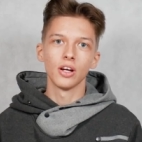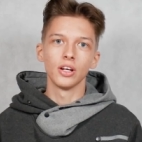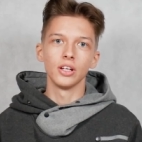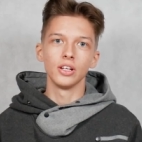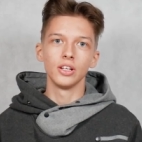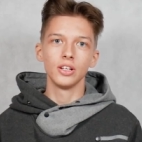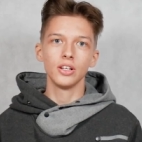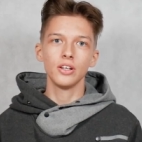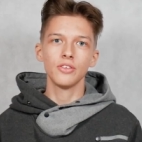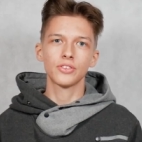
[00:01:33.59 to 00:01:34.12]

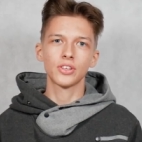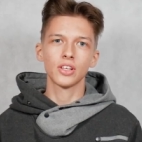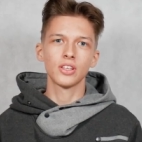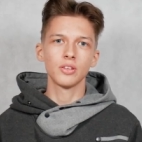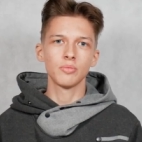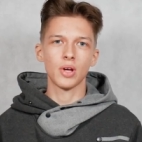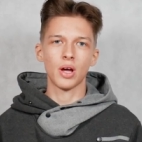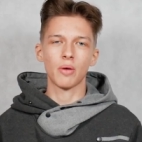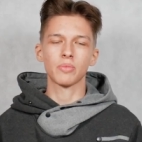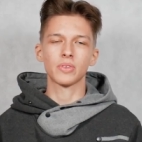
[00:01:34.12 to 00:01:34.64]
I wtedy
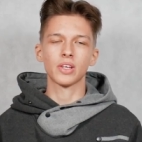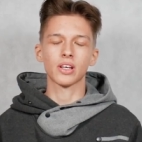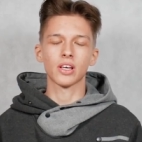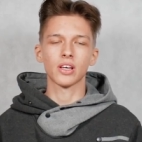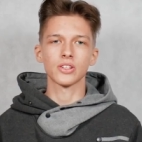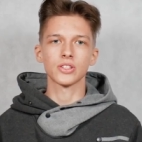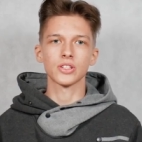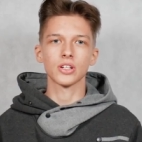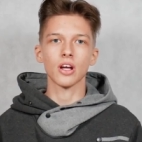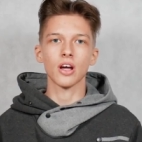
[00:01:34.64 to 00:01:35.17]
miałem
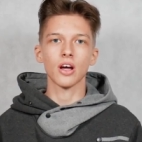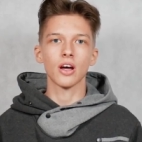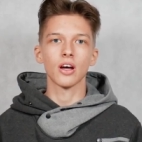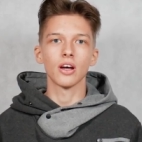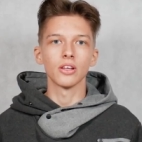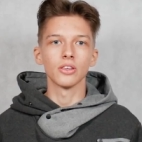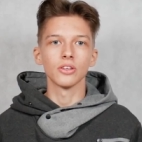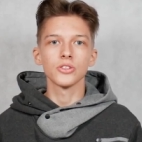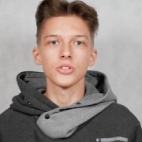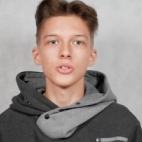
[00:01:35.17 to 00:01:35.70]
takie, że
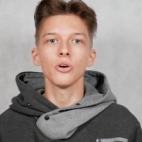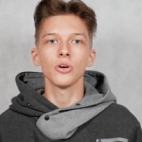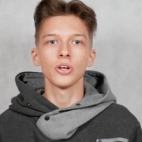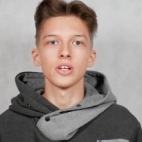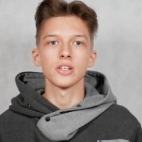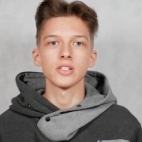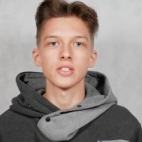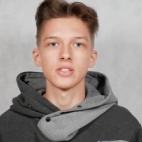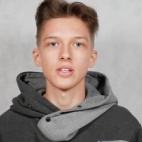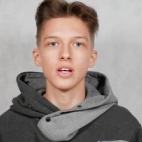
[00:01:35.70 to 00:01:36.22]
no co
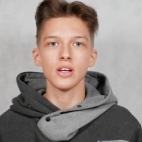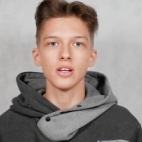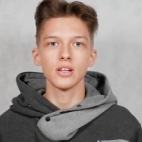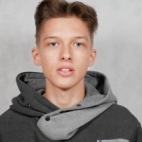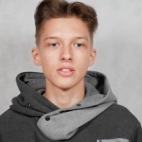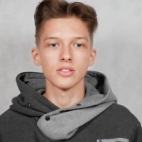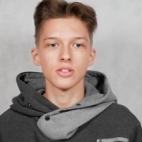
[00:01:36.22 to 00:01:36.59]
jest, nie?